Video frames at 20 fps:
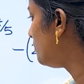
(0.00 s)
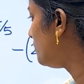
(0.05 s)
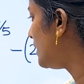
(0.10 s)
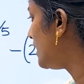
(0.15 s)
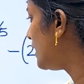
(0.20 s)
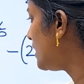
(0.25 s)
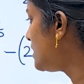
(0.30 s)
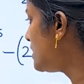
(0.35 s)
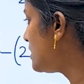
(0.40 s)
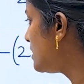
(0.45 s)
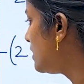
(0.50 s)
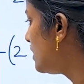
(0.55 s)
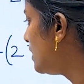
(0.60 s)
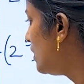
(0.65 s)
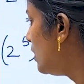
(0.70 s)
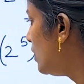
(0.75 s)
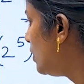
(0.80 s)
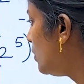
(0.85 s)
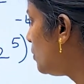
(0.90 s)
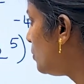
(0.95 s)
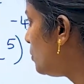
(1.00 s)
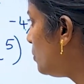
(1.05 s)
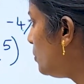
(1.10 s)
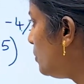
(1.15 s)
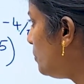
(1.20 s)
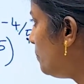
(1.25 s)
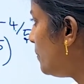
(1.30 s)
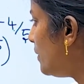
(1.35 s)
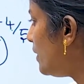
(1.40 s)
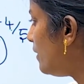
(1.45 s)
ப்ளஸ் டூ
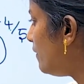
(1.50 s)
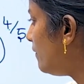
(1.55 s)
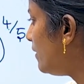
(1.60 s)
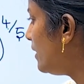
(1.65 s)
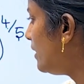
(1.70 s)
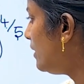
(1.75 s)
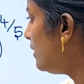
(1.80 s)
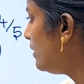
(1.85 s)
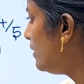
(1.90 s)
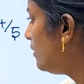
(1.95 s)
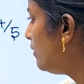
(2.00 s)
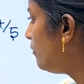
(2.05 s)
பவர்